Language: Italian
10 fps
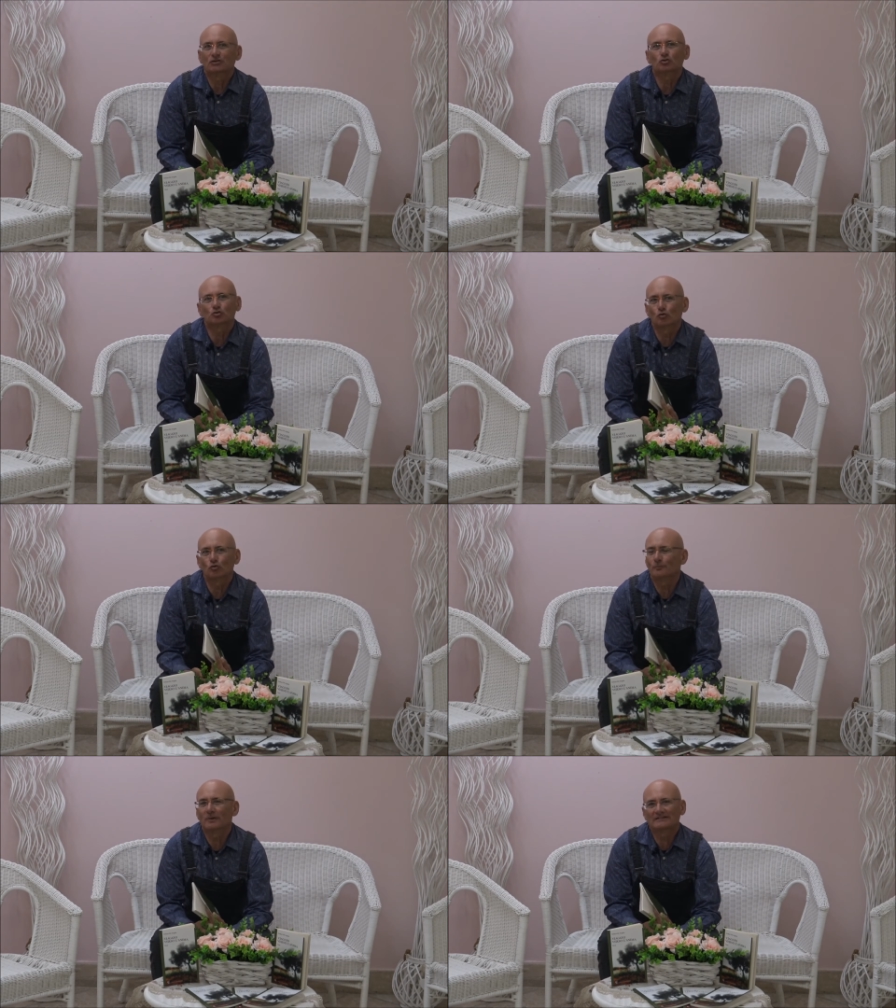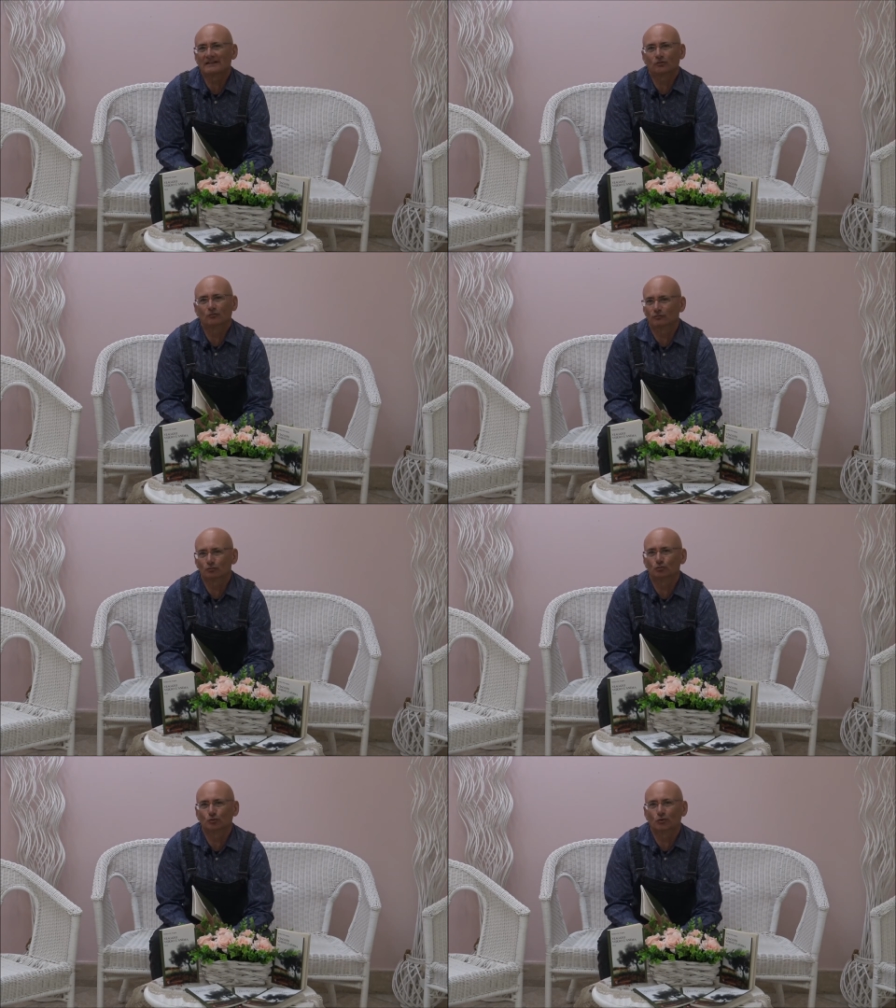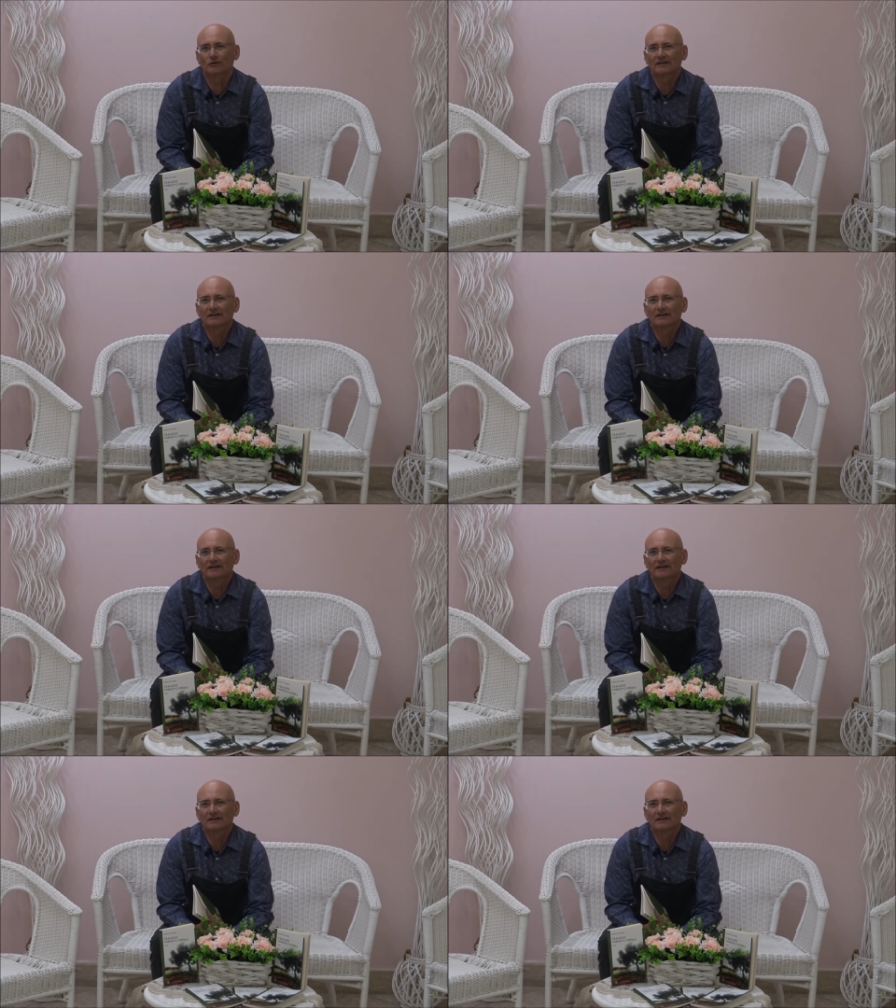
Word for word: su cui basare un futuro